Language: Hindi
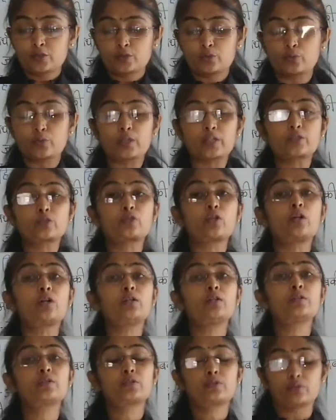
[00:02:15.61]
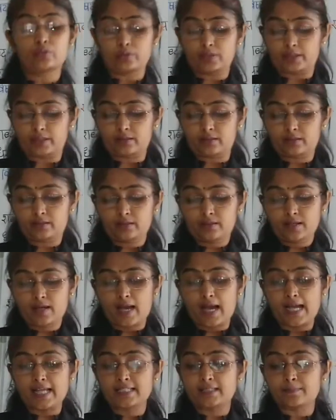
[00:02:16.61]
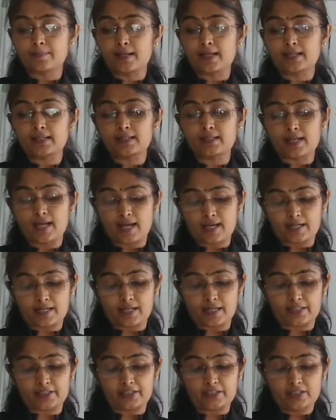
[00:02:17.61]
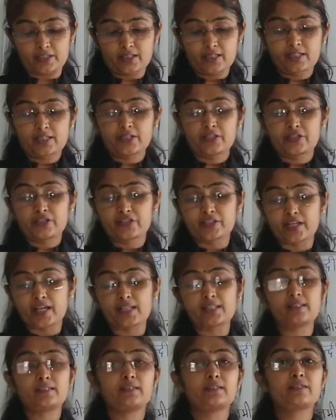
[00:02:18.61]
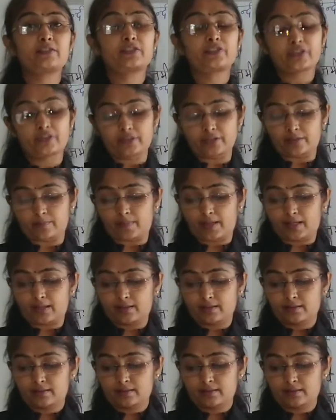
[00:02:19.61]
सूरज तो सूर्य आसमान आकाश चांद चंद्रमा